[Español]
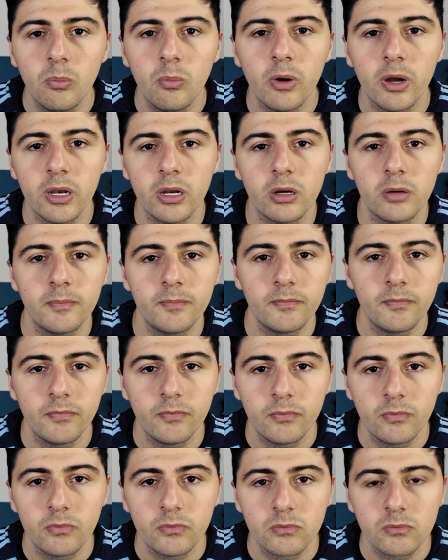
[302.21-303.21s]
Bueno,
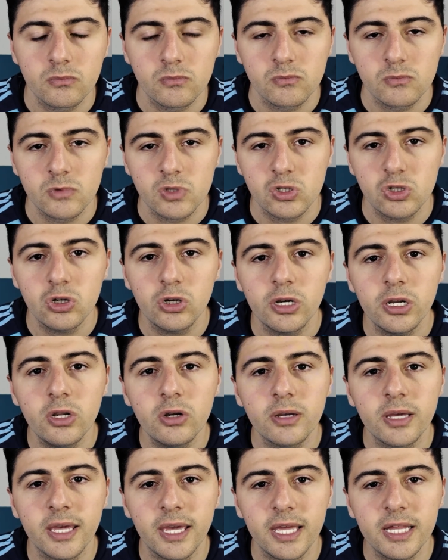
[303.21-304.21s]
yo
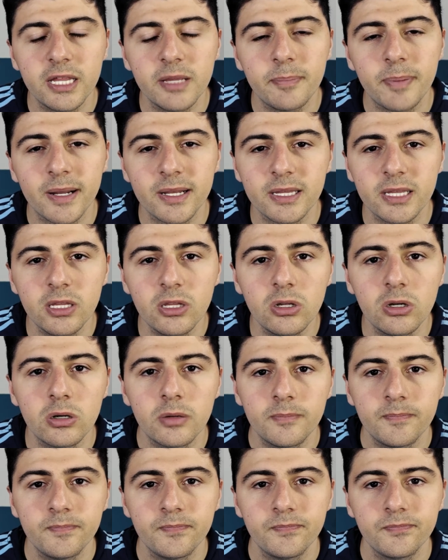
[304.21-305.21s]
creo que este
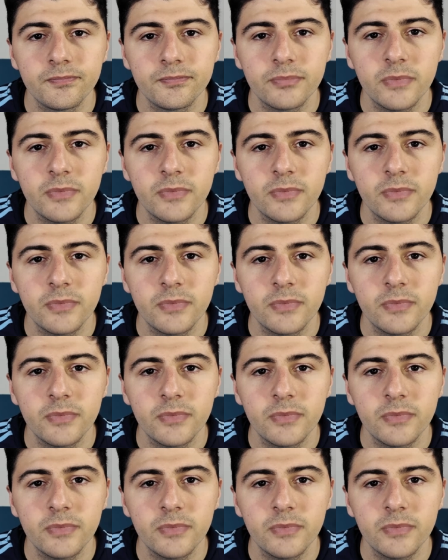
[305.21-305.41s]
partido